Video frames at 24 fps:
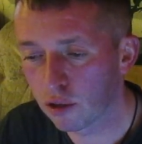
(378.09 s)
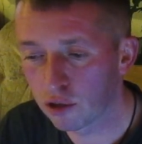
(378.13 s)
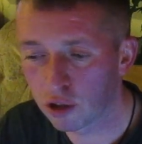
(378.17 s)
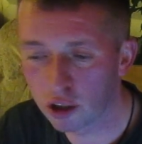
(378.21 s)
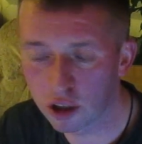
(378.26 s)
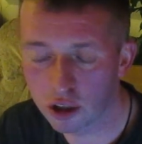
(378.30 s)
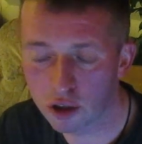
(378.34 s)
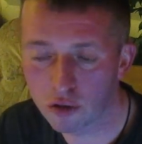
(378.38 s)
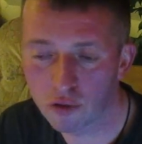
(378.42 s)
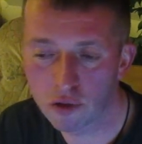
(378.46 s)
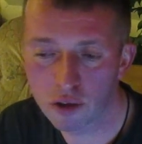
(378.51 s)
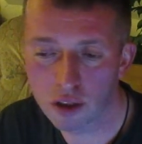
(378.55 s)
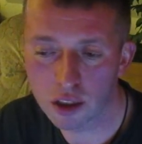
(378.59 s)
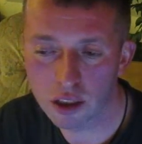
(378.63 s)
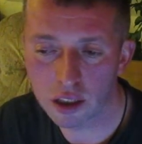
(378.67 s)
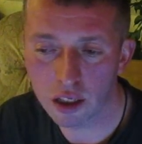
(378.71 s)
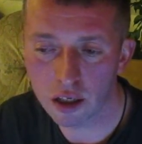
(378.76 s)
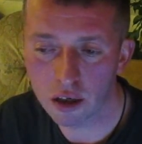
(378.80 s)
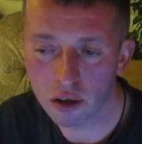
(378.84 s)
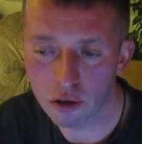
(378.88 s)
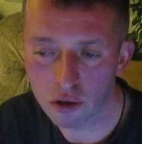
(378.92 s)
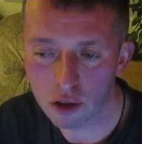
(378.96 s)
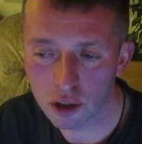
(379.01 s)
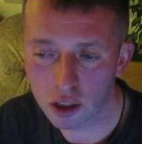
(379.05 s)
cieszą się z
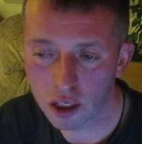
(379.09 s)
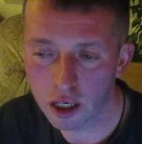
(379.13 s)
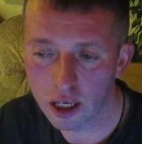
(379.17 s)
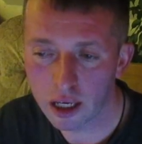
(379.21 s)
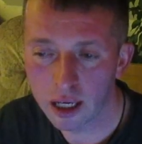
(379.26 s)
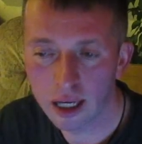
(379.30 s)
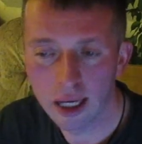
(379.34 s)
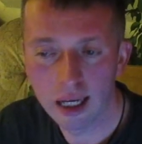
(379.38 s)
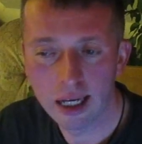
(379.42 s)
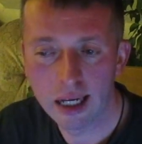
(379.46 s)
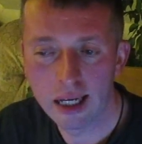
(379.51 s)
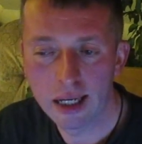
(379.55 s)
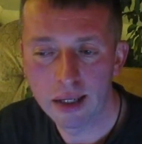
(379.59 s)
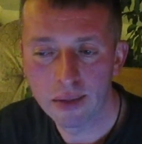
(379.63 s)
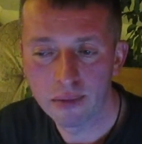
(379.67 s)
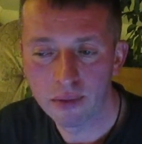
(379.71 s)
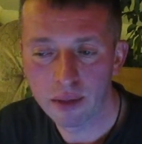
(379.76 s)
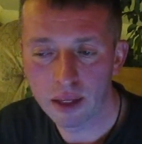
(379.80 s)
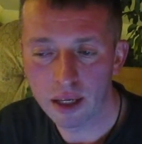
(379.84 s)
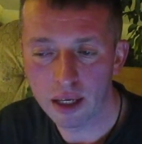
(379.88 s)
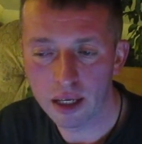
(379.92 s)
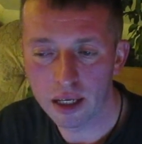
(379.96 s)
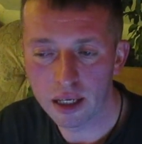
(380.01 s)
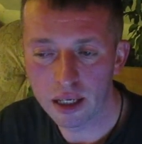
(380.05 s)
tego, że
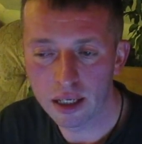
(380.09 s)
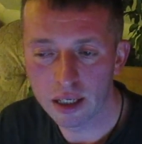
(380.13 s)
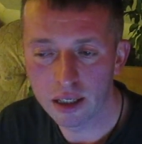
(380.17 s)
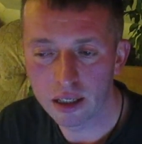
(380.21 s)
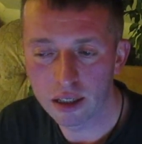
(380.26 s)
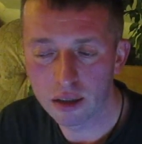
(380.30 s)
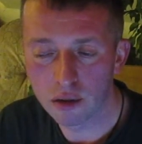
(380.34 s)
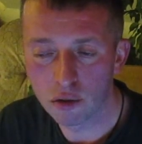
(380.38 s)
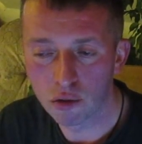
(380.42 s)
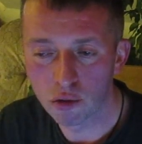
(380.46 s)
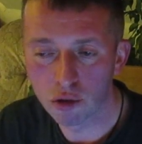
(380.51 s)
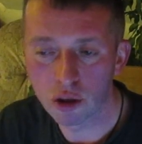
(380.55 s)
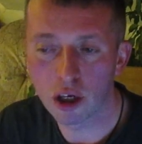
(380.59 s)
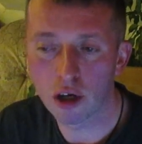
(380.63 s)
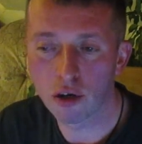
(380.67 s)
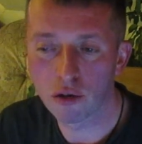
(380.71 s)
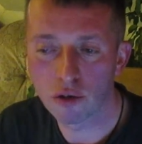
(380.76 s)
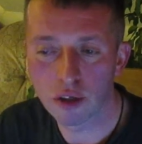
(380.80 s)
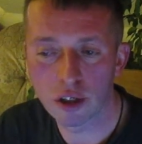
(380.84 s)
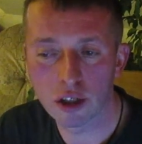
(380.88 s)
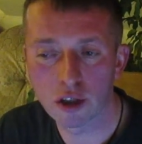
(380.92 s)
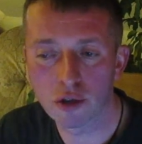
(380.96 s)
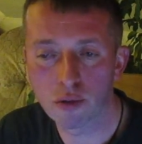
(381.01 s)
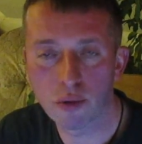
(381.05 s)
e, dusza
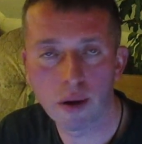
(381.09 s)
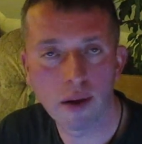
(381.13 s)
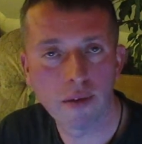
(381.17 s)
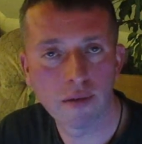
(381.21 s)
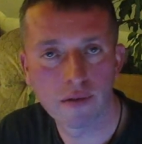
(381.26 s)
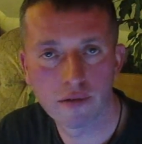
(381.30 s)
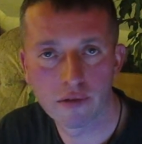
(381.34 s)
odeszła